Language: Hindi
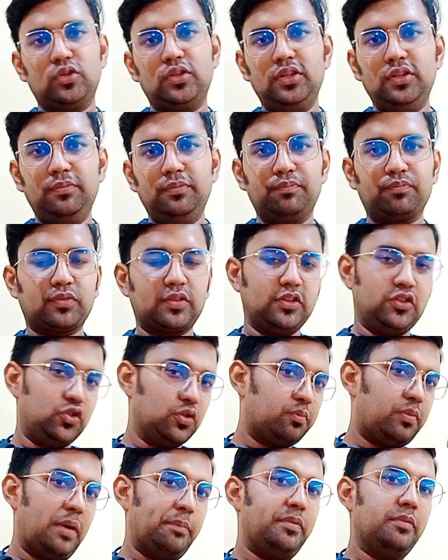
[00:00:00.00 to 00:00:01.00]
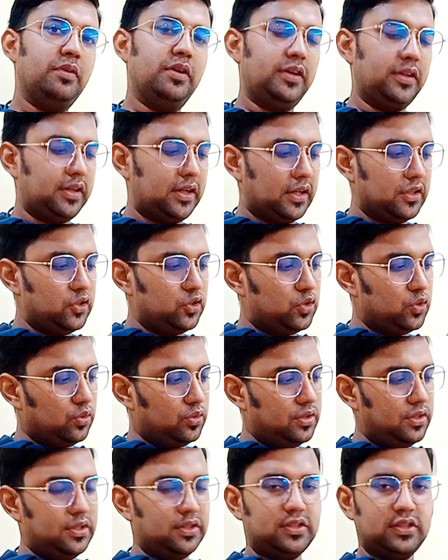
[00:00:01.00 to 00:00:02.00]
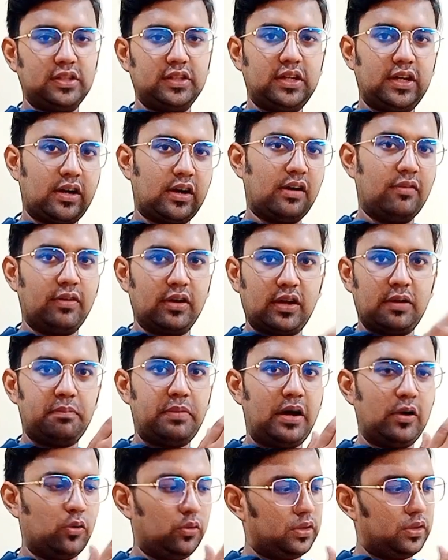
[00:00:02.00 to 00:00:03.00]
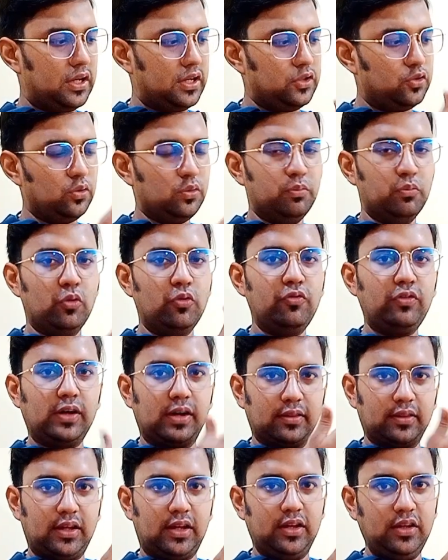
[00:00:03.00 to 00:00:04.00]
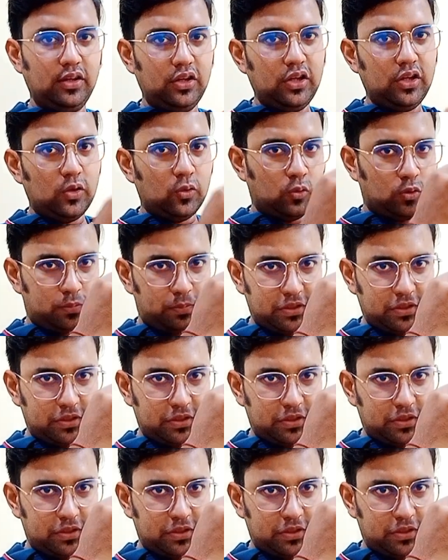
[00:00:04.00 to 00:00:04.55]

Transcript: एक्चुअली जो वाइपर ब्लेड का जो नीचे का रबड़ का पार्ट होता है जो मूव करता है